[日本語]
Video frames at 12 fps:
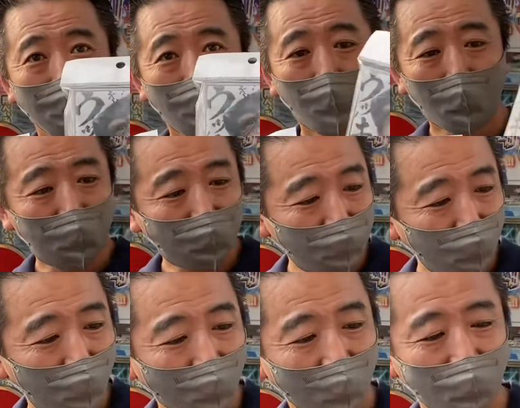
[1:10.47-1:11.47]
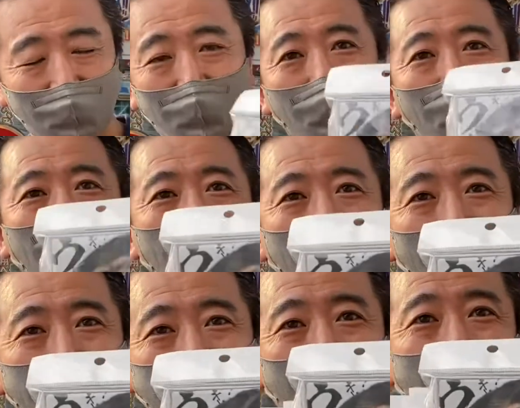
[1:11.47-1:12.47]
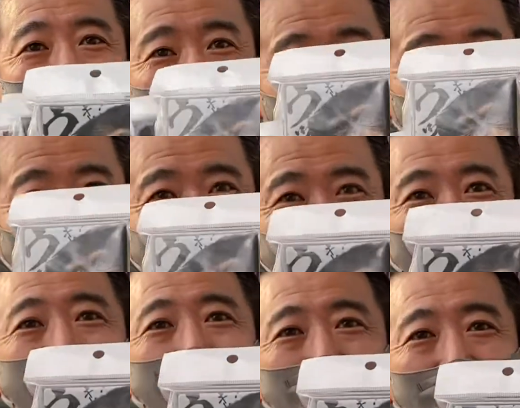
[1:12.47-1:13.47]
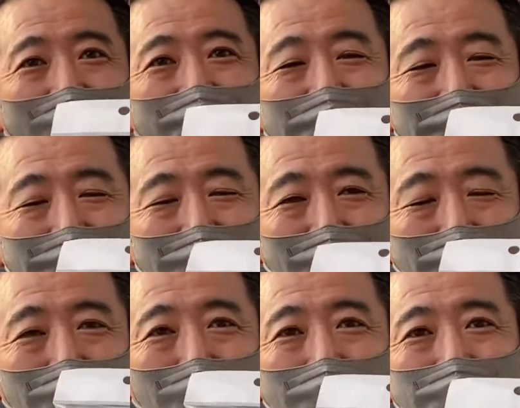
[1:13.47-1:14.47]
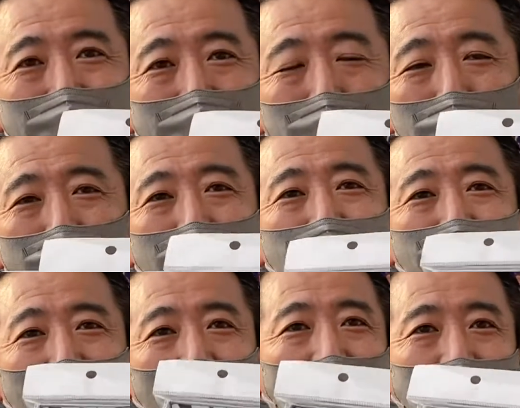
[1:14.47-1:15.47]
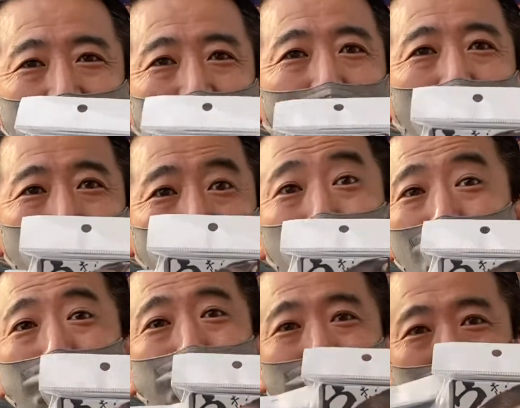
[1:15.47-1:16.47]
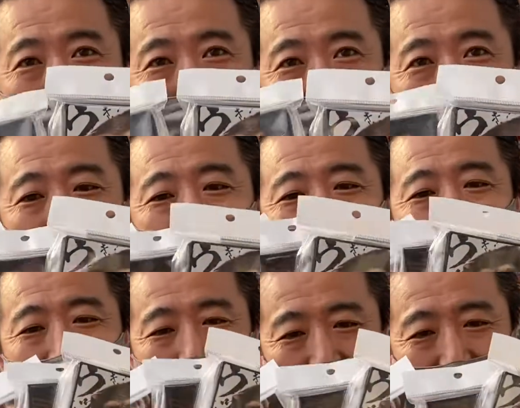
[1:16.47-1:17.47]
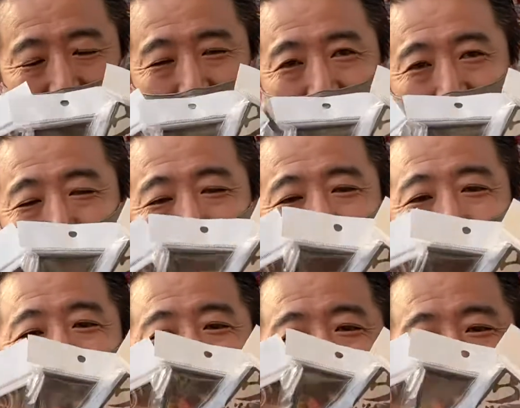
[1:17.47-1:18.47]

これまたちょっとね、あのー、絵面がちょっとだけ違うんだよね。あのー、モンキーくんが、顔がちょっとアップになりまして。はい。で、こちらの3